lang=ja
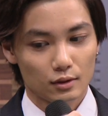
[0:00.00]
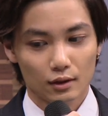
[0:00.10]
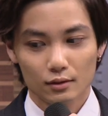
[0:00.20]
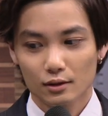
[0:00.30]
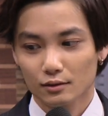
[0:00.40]

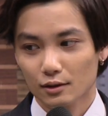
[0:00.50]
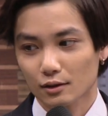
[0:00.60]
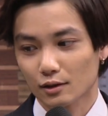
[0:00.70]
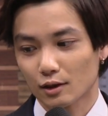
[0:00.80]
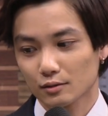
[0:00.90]
ガンガンな
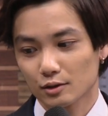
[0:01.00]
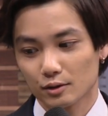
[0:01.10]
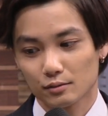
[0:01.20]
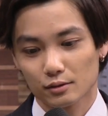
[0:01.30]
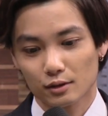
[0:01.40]
んか
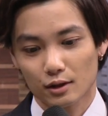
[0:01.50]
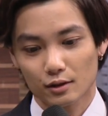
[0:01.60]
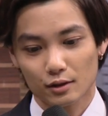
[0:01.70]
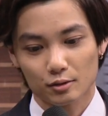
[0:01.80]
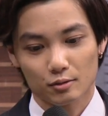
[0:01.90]
セリフ変
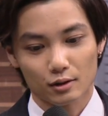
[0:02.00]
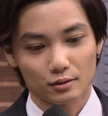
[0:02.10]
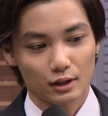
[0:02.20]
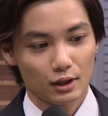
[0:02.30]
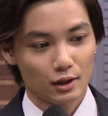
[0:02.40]
えたりと
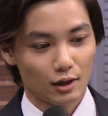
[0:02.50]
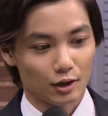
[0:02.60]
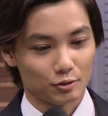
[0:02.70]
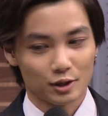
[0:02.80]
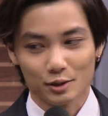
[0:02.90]
か
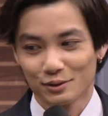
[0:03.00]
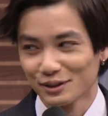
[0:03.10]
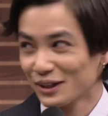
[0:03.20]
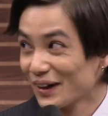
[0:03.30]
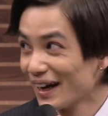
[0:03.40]
アドリブ